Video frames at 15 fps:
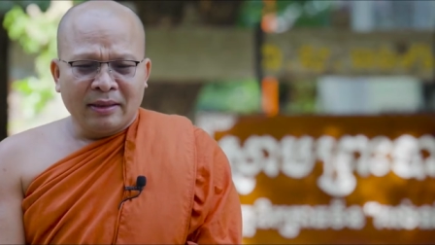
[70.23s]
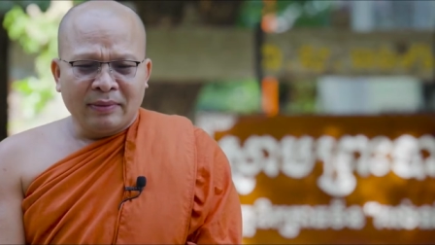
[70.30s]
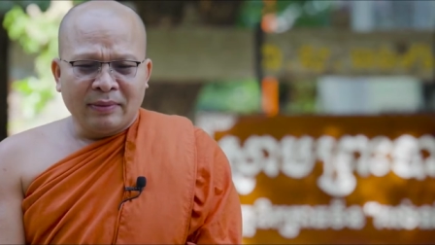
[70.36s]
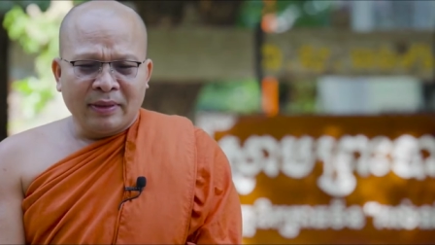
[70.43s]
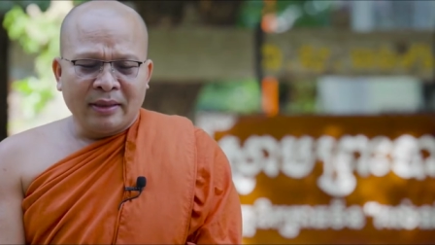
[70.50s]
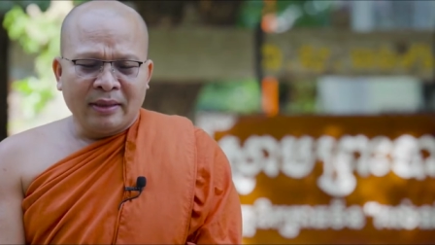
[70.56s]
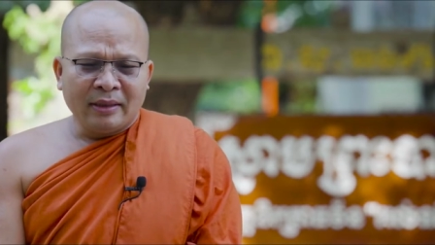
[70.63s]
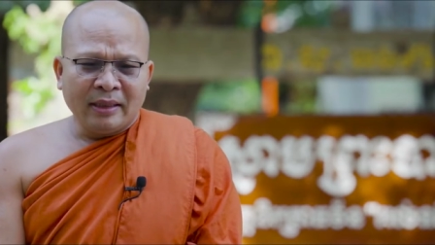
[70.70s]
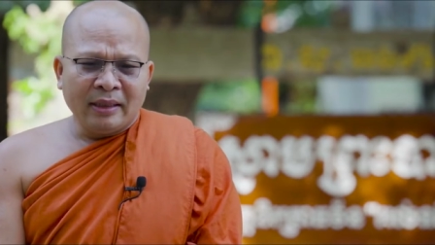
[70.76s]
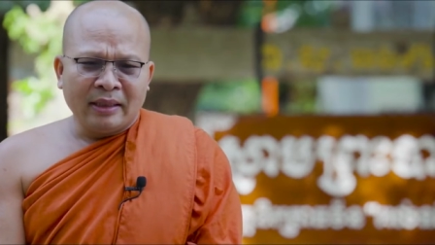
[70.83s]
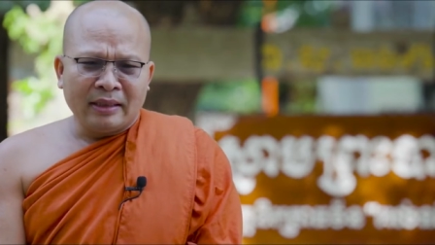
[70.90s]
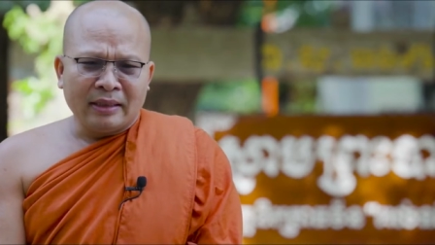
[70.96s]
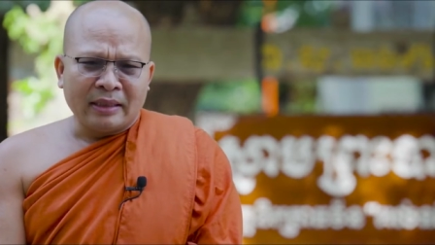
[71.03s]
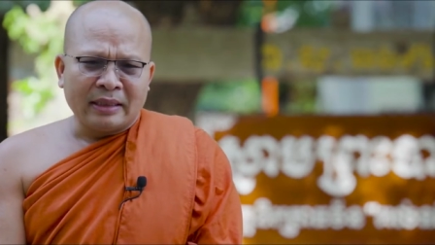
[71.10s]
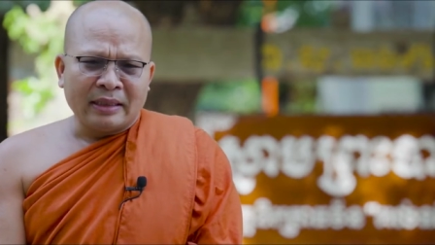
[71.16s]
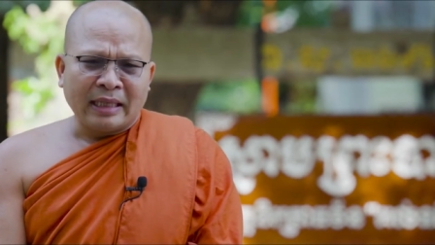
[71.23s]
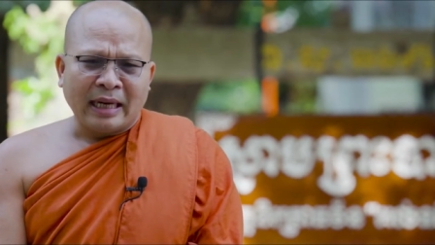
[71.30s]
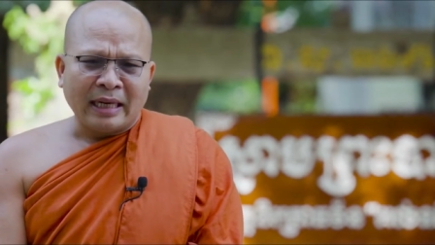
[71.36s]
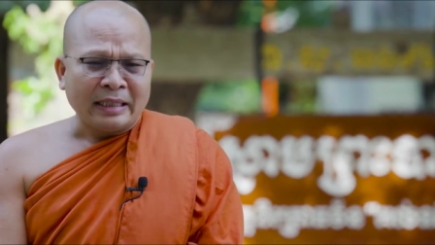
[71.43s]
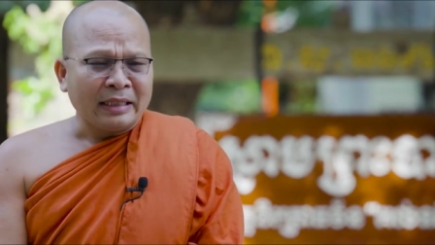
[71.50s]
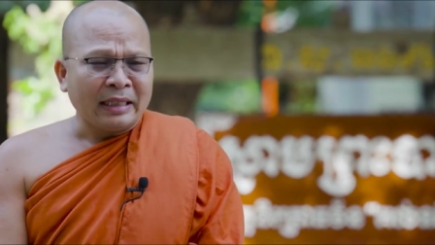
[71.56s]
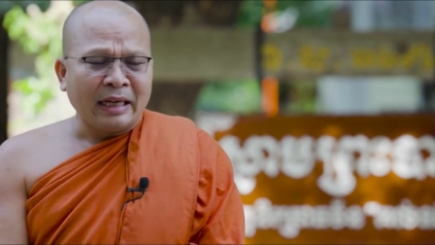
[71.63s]
thừa tiền
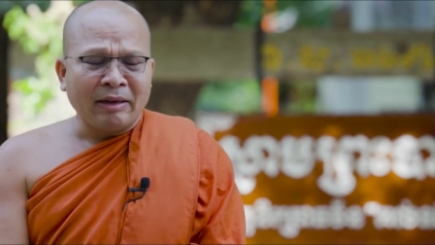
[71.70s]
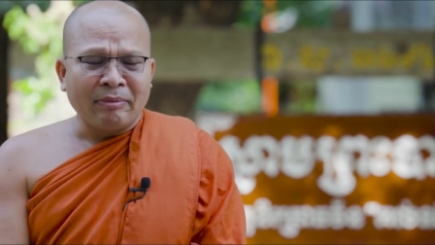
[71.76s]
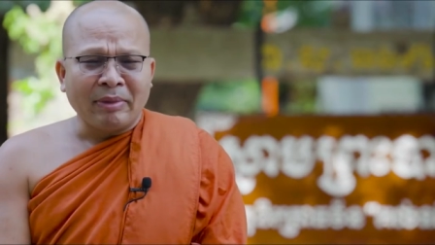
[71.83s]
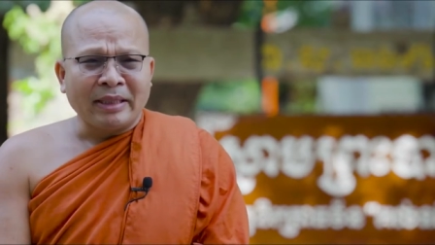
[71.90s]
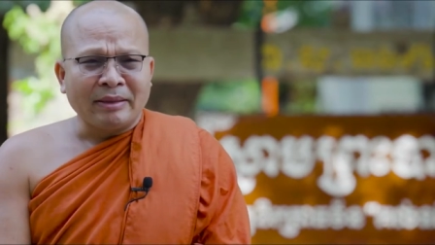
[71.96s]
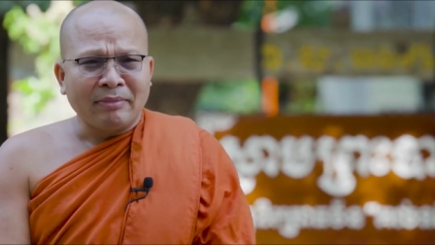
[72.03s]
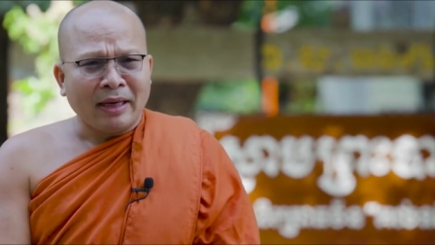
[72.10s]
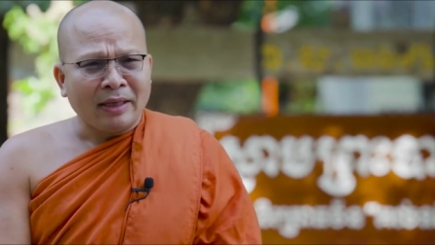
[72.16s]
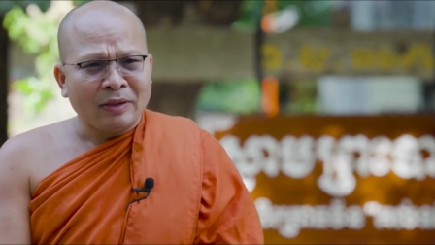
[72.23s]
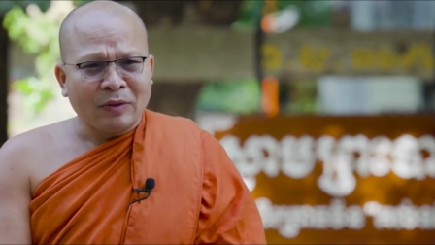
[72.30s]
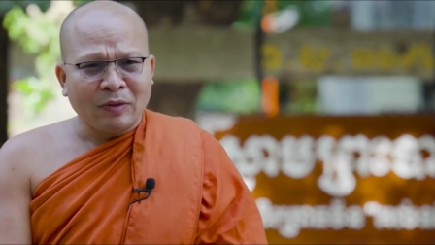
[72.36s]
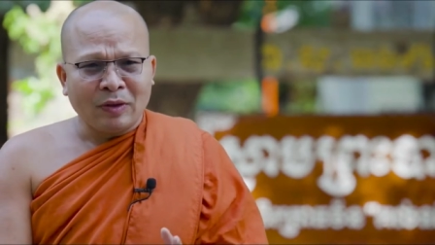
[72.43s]
xà xà mạch ban